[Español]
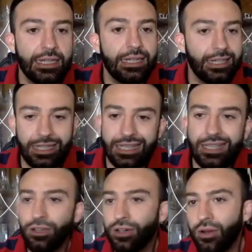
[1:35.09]
Y
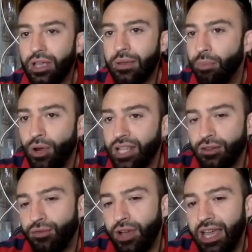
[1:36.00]
yo creo que por eso
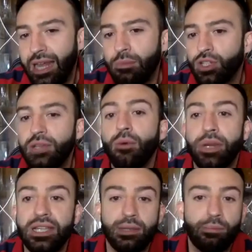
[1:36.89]
fue el motivo
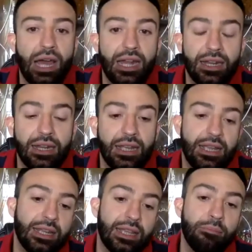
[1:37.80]
principal
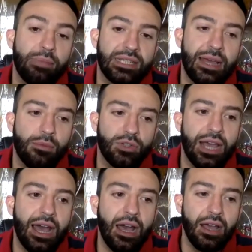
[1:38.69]
en que empezamos
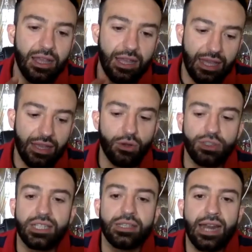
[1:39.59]
a eh,
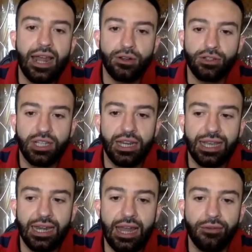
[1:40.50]
concentrarnos en el
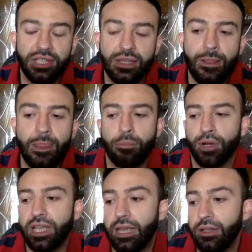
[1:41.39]
cannabis,
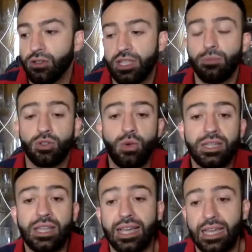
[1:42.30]
porque nos dimos
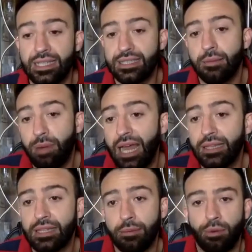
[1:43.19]
cuenta que esta
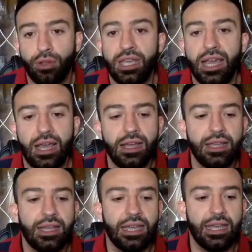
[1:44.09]
planta podía
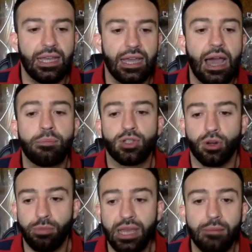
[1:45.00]
eh,
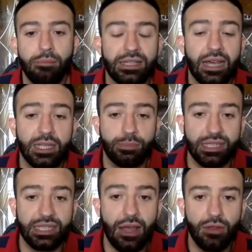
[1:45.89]
absorber metales
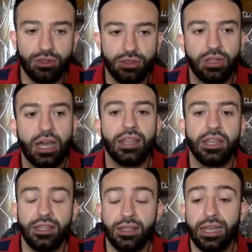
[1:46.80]
pesados,
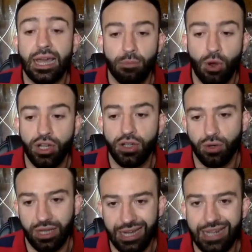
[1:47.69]
anhídrido carbónico
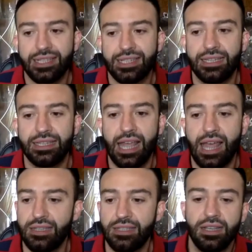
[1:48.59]
en grandes cantidades